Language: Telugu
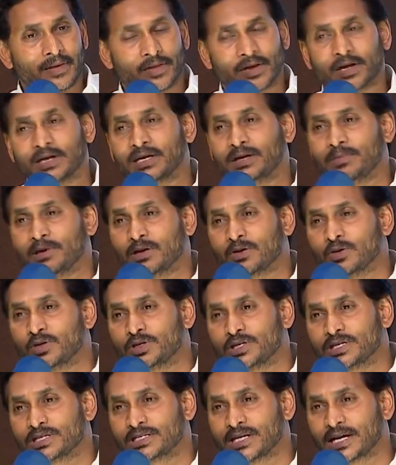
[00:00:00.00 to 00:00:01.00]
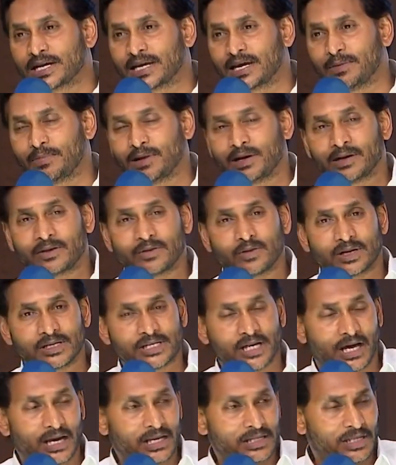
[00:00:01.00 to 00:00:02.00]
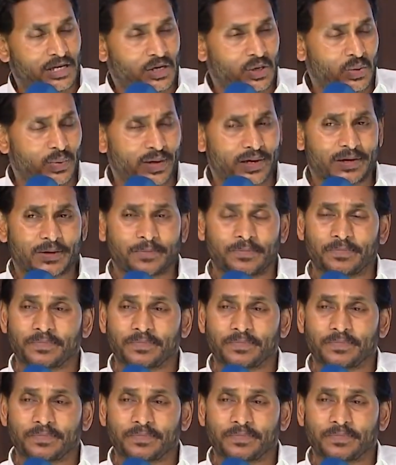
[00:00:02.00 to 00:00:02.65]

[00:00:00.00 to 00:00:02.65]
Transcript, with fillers: ఎందుకంటే మనకు వచ్చిన సంఖ్యాబలం కూడా చాలా తక్కువే